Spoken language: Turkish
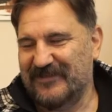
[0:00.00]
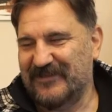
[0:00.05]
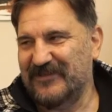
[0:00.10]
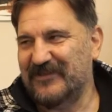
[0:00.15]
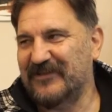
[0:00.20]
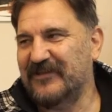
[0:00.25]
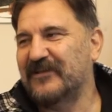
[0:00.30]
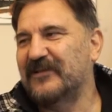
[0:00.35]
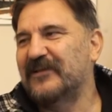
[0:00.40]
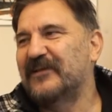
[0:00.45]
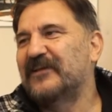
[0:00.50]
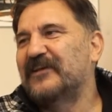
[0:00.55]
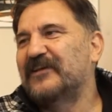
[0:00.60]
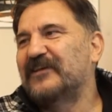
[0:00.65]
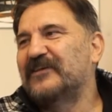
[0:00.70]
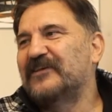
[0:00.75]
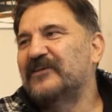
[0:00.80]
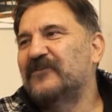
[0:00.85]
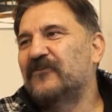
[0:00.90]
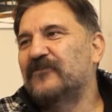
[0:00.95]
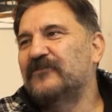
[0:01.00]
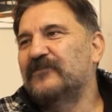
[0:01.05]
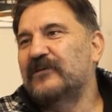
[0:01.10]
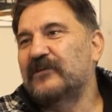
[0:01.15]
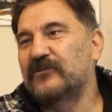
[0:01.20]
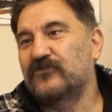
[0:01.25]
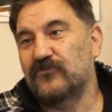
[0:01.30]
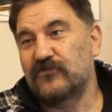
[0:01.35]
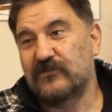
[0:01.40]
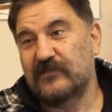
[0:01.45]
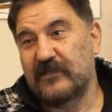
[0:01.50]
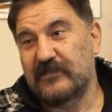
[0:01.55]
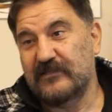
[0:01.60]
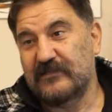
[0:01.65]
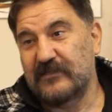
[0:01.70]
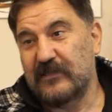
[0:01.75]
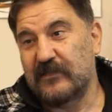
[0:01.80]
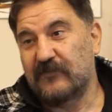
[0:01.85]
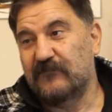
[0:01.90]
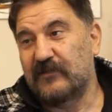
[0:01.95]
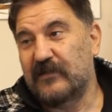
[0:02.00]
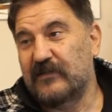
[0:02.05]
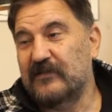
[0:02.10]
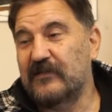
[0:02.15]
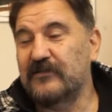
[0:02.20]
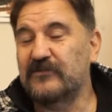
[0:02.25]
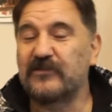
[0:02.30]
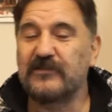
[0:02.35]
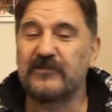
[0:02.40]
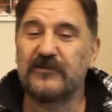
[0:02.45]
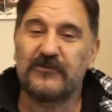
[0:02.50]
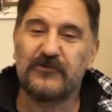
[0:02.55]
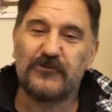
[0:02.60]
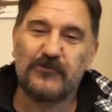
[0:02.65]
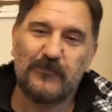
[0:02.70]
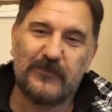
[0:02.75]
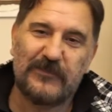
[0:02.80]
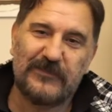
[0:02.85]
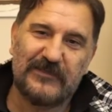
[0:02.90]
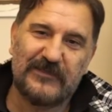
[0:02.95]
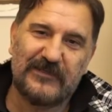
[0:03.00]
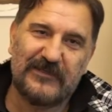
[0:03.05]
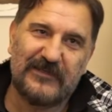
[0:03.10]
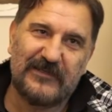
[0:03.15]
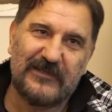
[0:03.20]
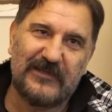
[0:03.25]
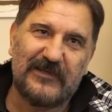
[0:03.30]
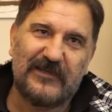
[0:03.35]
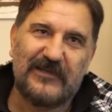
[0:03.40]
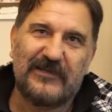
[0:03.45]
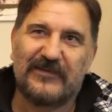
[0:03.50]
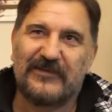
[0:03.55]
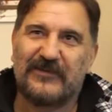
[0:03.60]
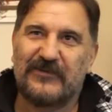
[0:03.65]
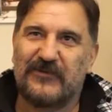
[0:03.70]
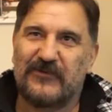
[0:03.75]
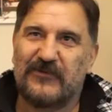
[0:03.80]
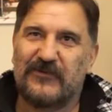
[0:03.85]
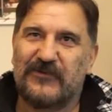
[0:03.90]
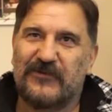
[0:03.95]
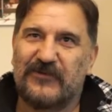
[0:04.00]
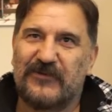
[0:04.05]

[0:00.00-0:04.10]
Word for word: etti. E, onlar çok destek verdiler. İşte yarışmalara e,